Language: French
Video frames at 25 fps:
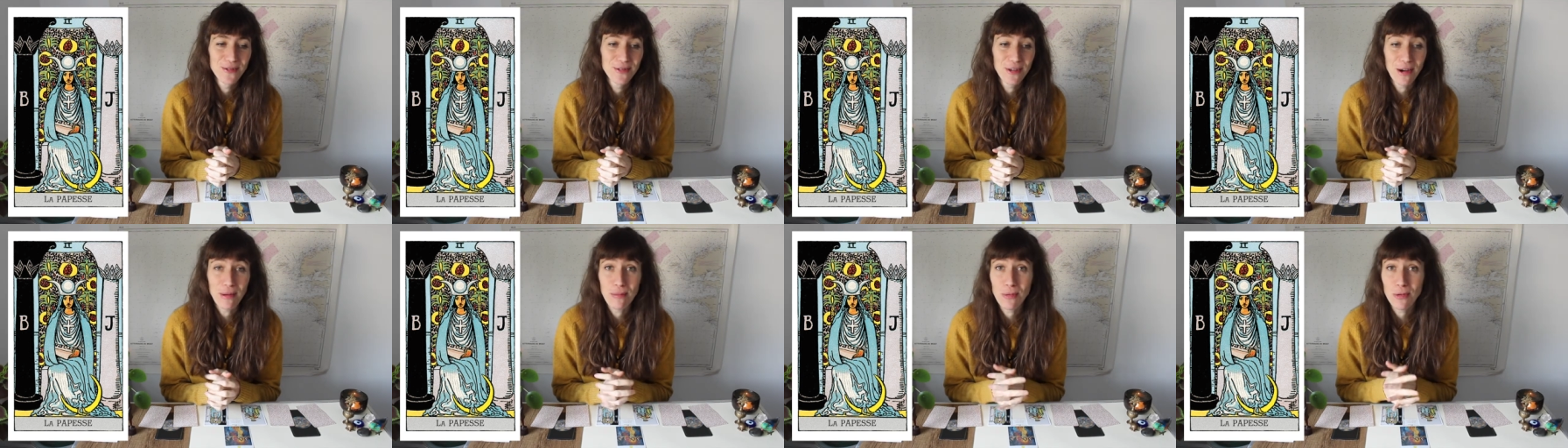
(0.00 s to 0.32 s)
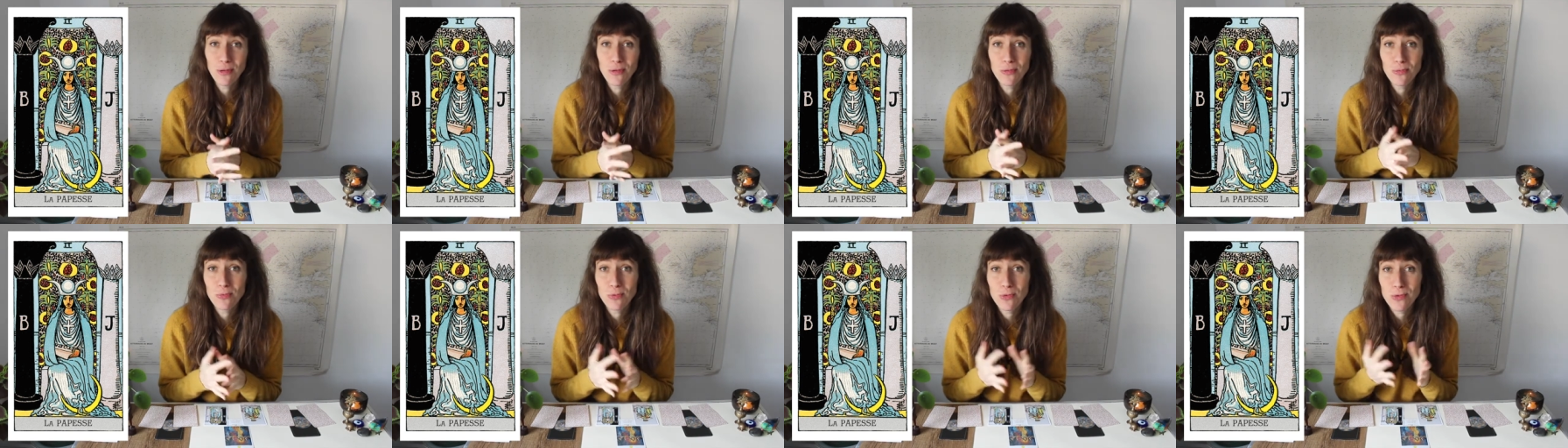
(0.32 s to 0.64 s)
vraiment
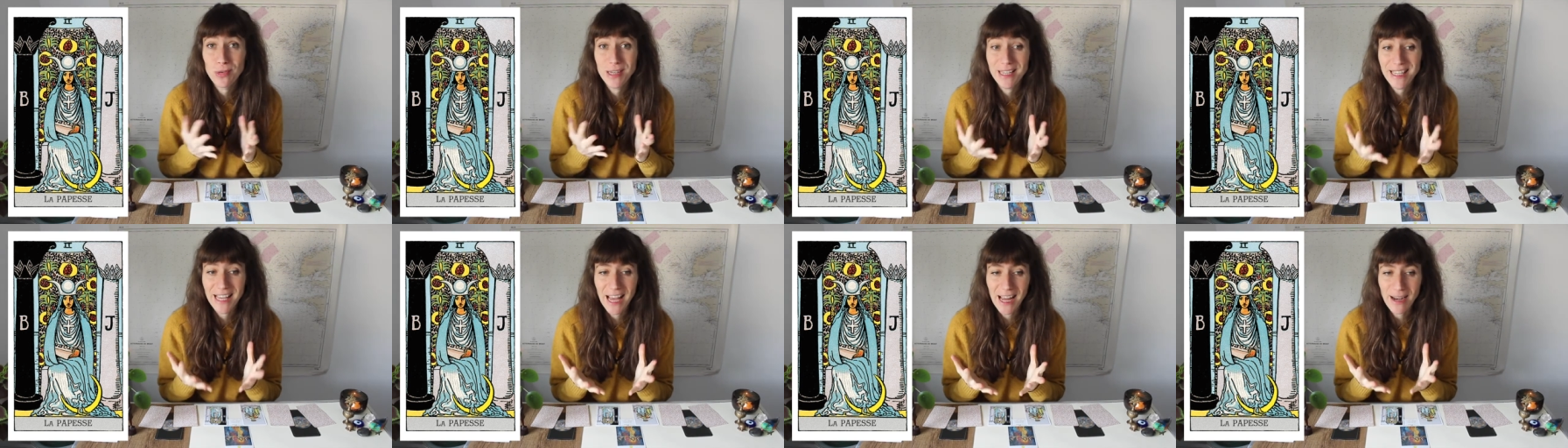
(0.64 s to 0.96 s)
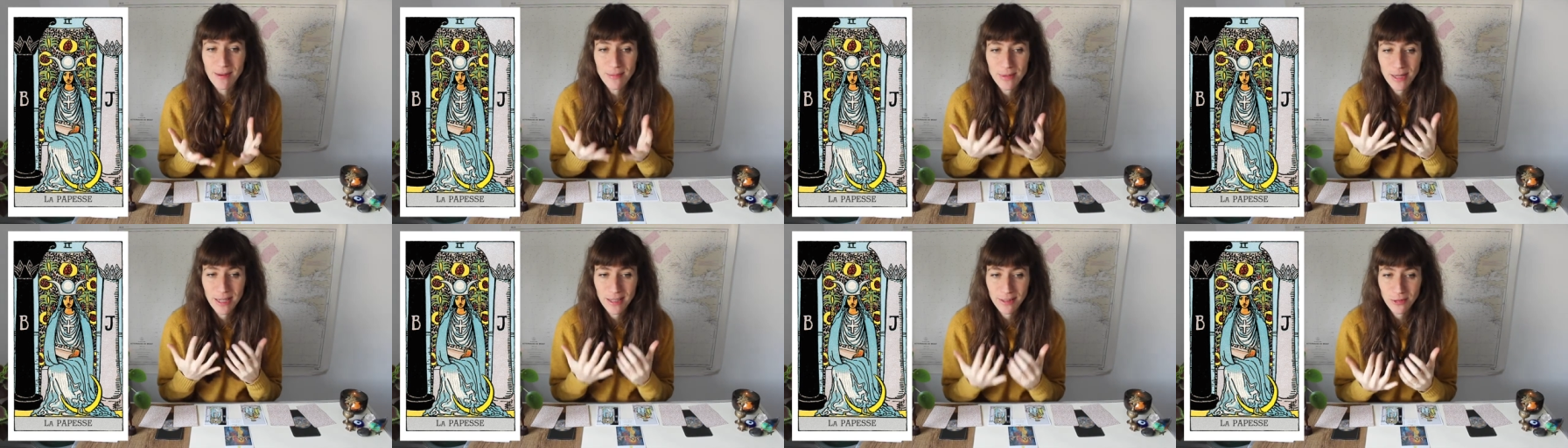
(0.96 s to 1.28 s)
de plus
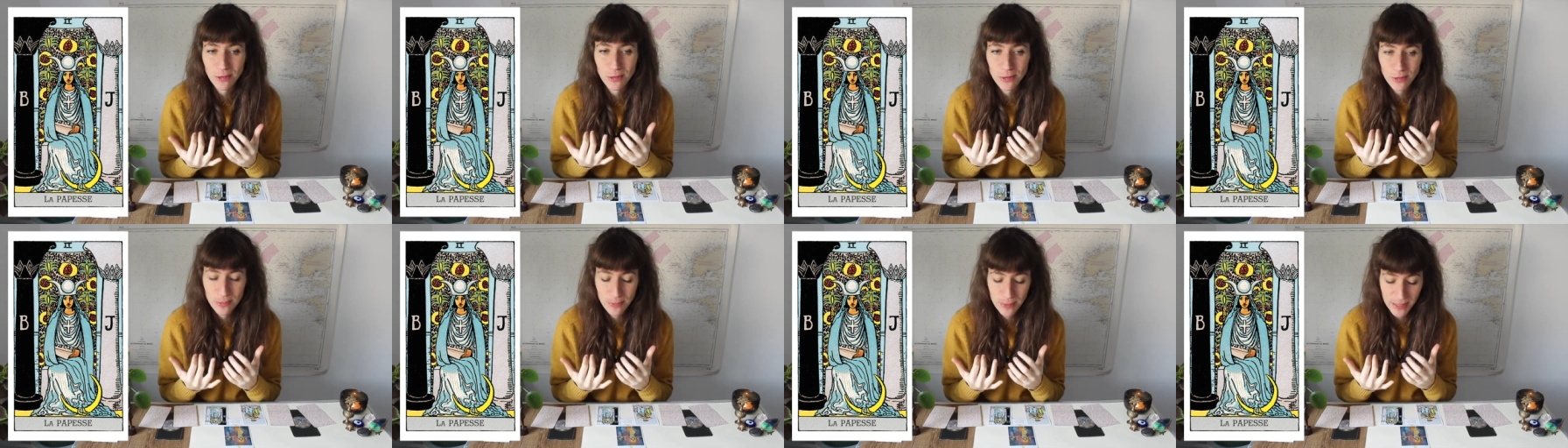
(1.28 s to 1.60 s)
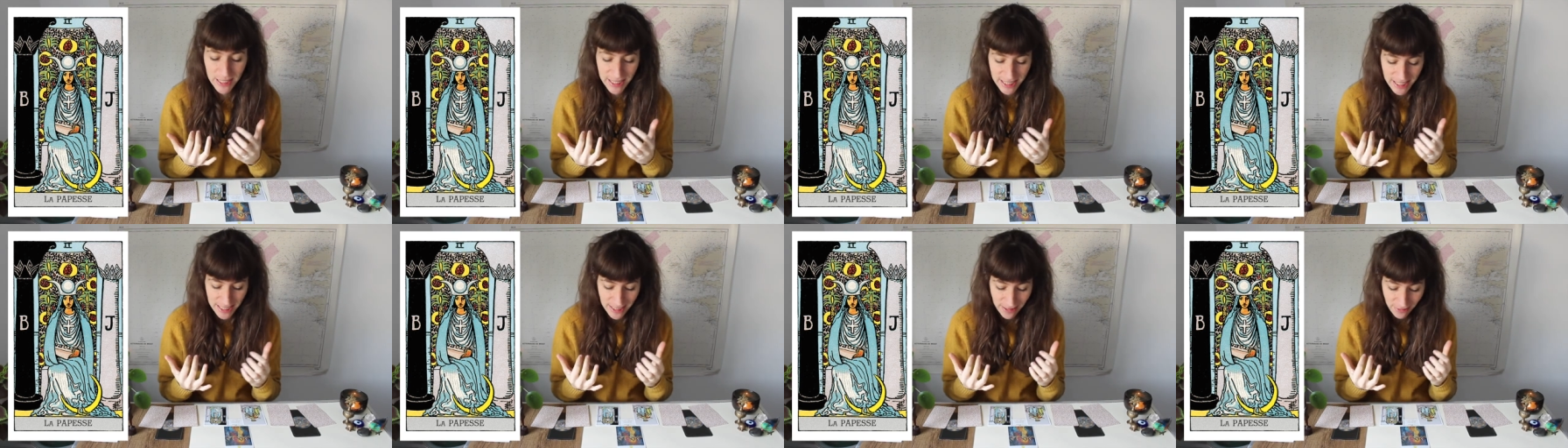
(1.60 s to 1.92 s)
calme et
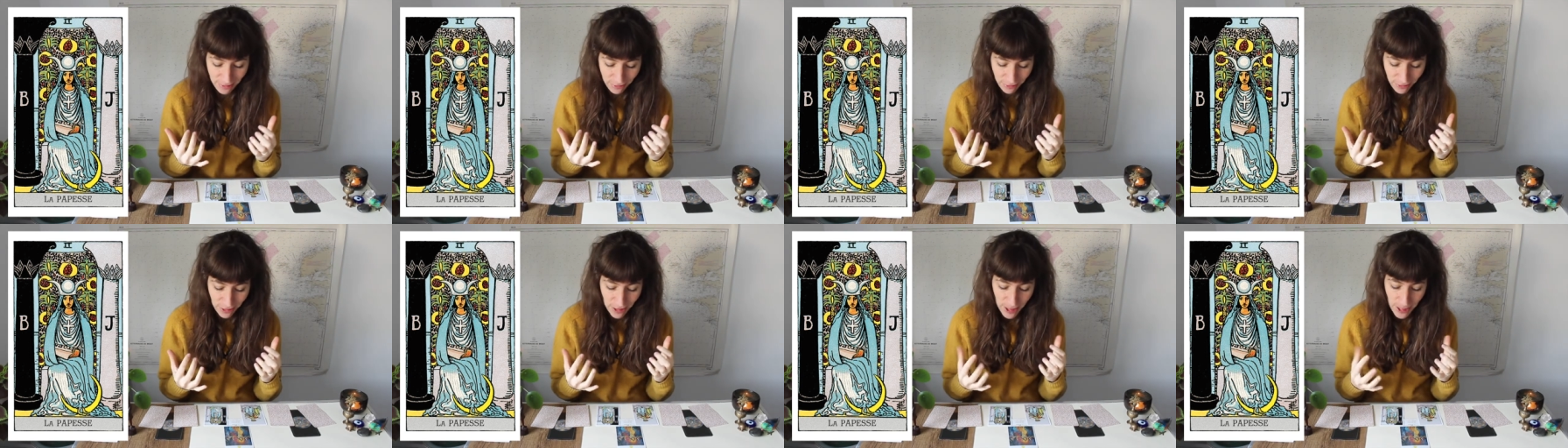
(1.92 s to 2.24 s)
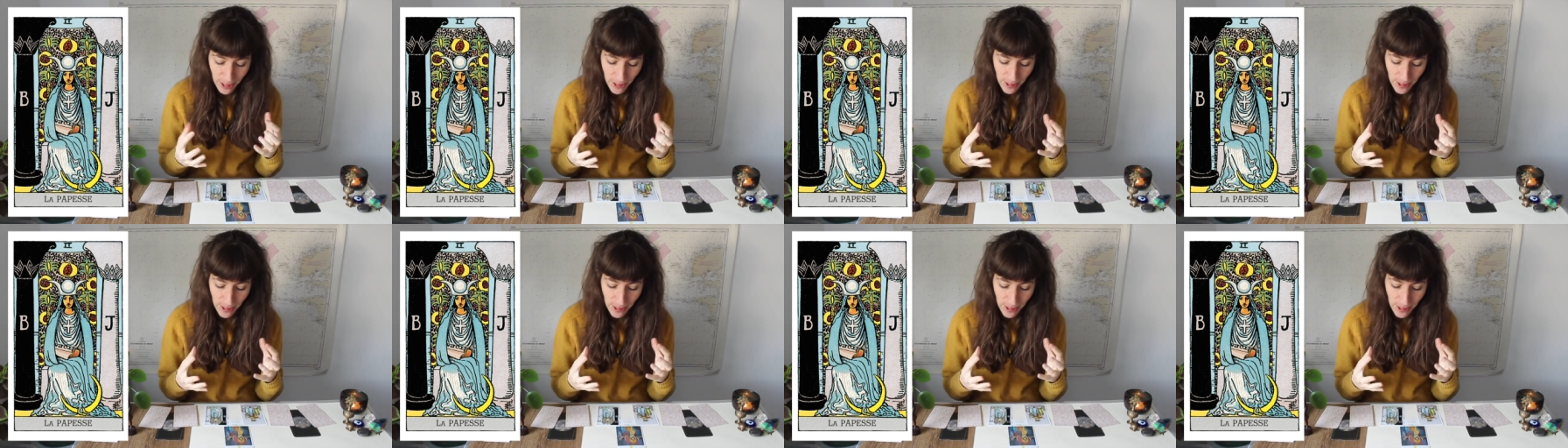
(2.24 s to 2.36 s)
introspectif.